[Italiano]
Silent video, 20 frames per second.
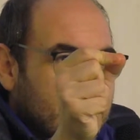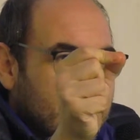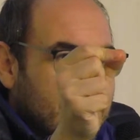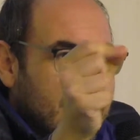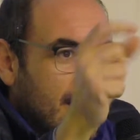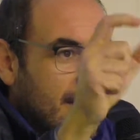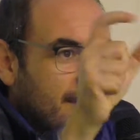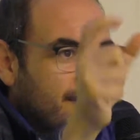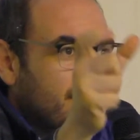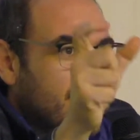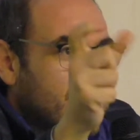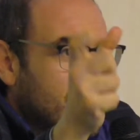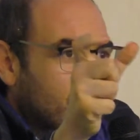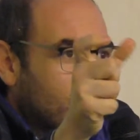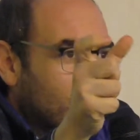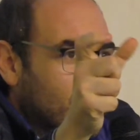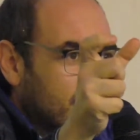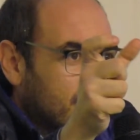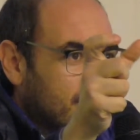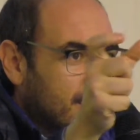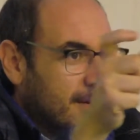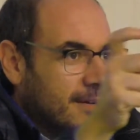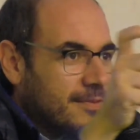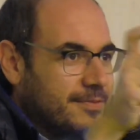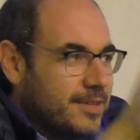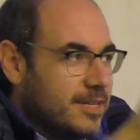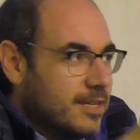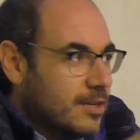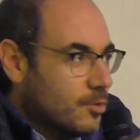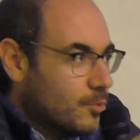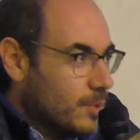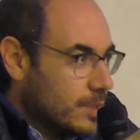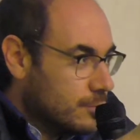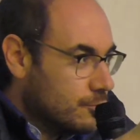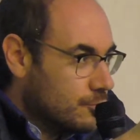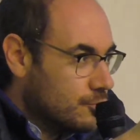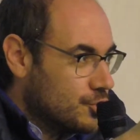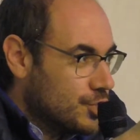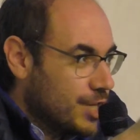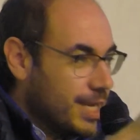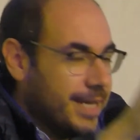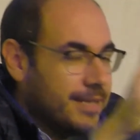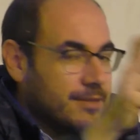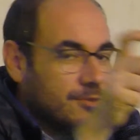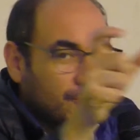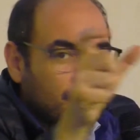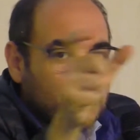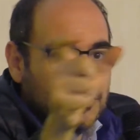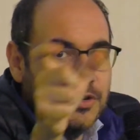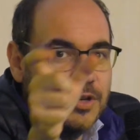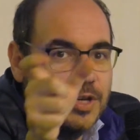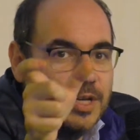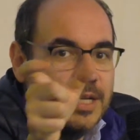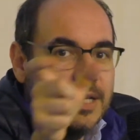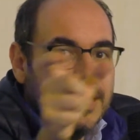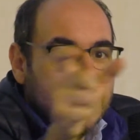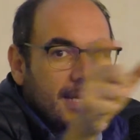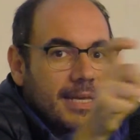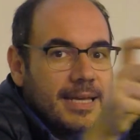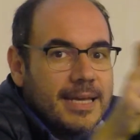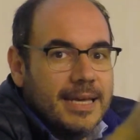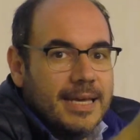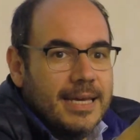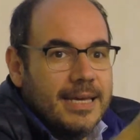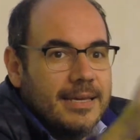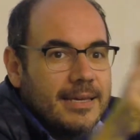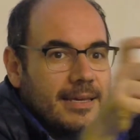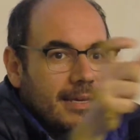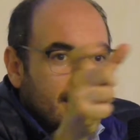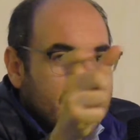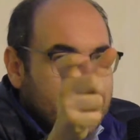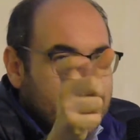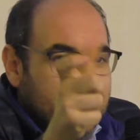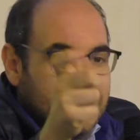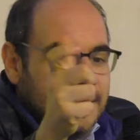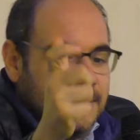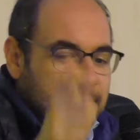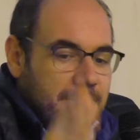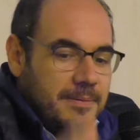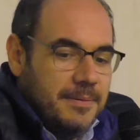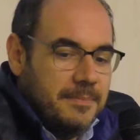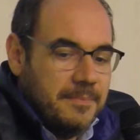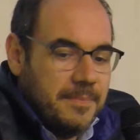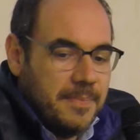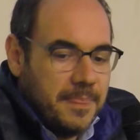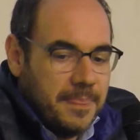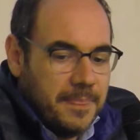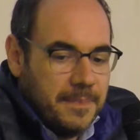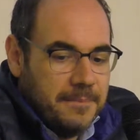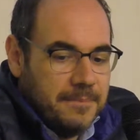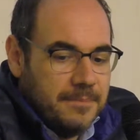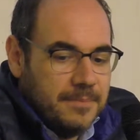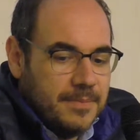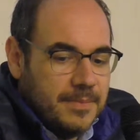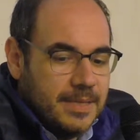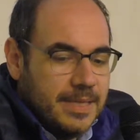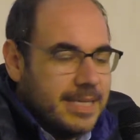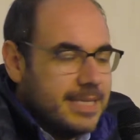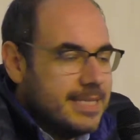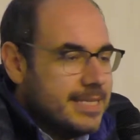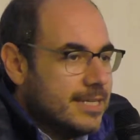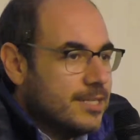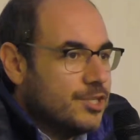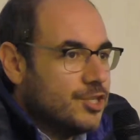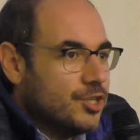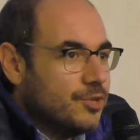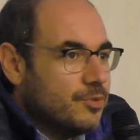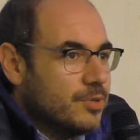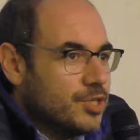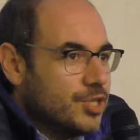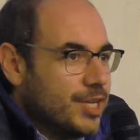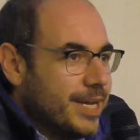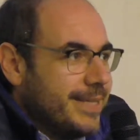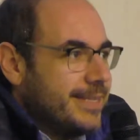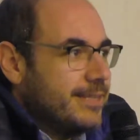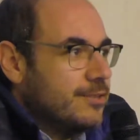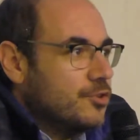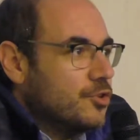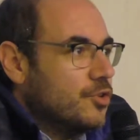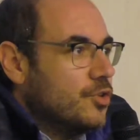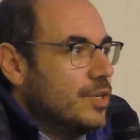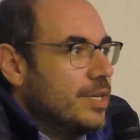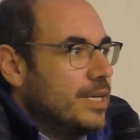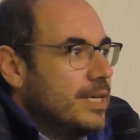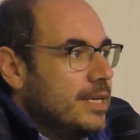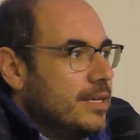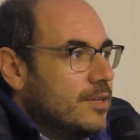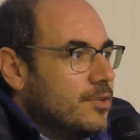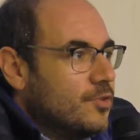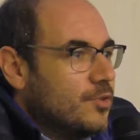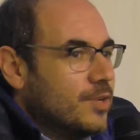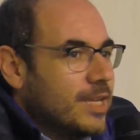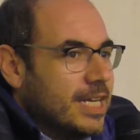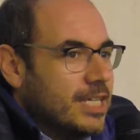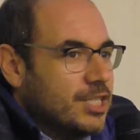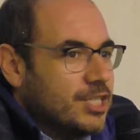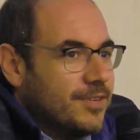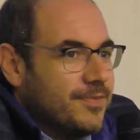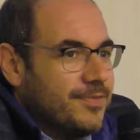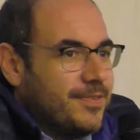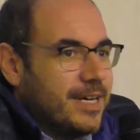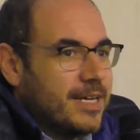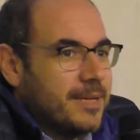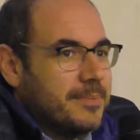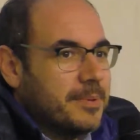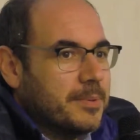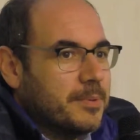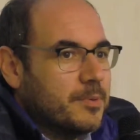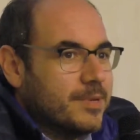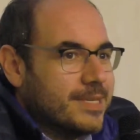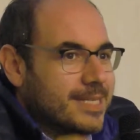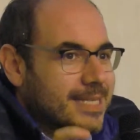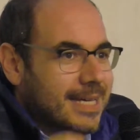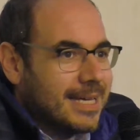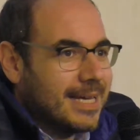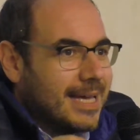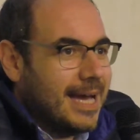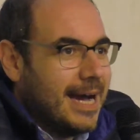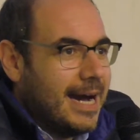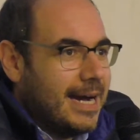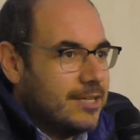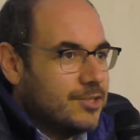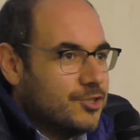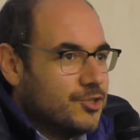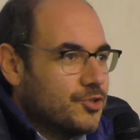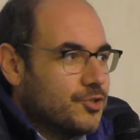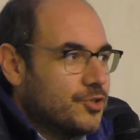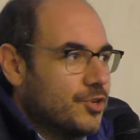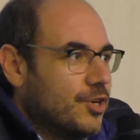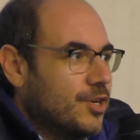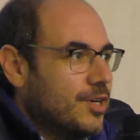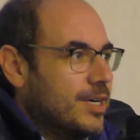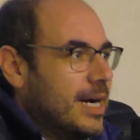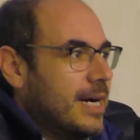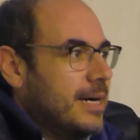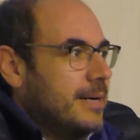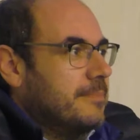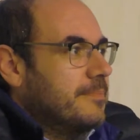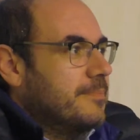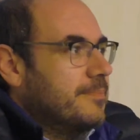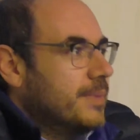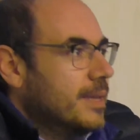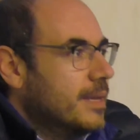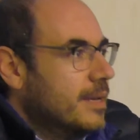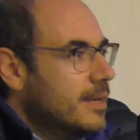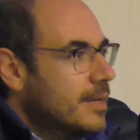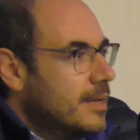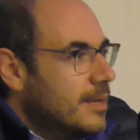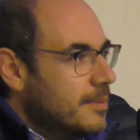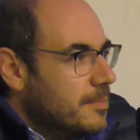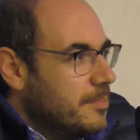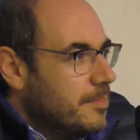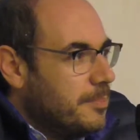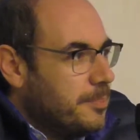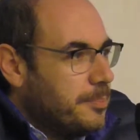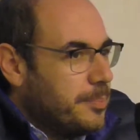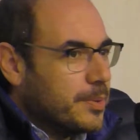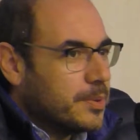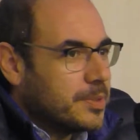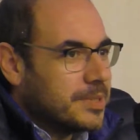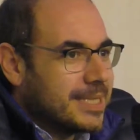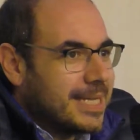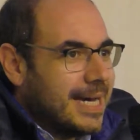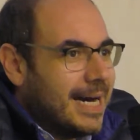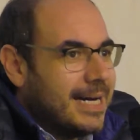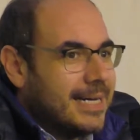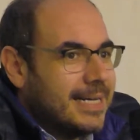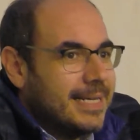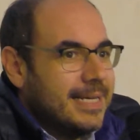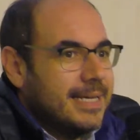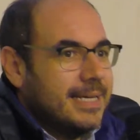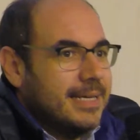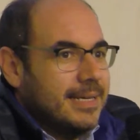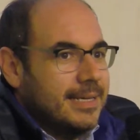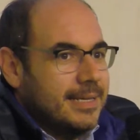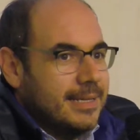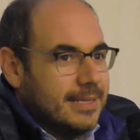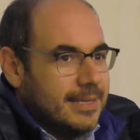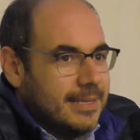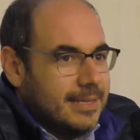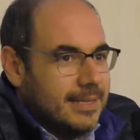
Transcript: alla fine, tra la fine del 400 e, e gli inizi del 500 non riesce a fare proprio questo aggancio, no? a portare